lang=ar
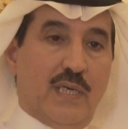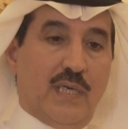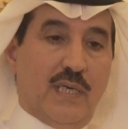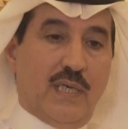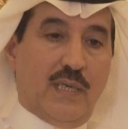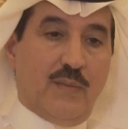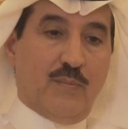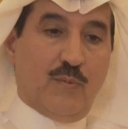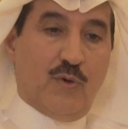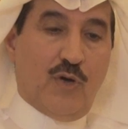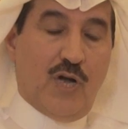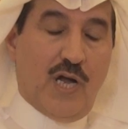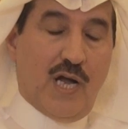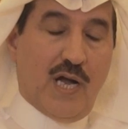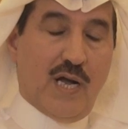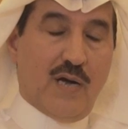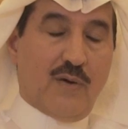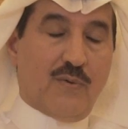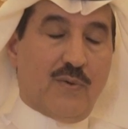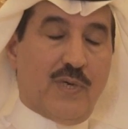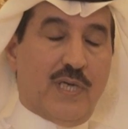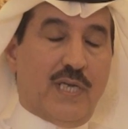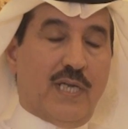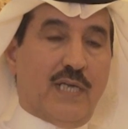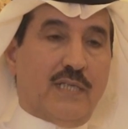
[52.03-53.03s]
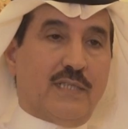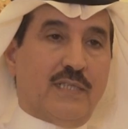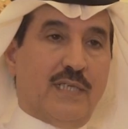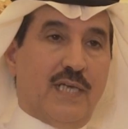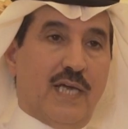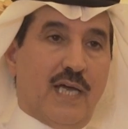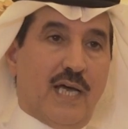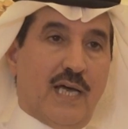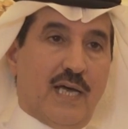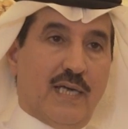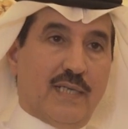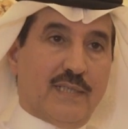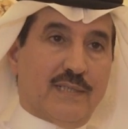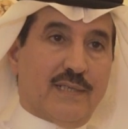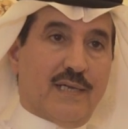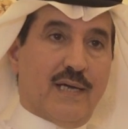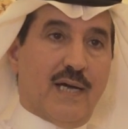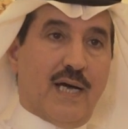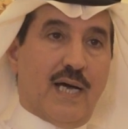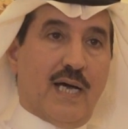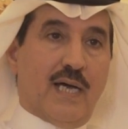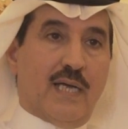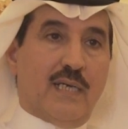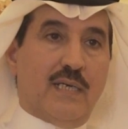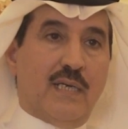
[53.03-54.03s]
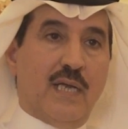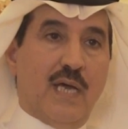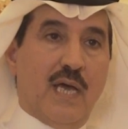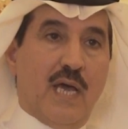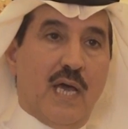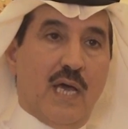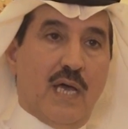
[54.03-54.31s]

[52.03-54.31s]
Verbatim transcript: لمحاولتها إدخال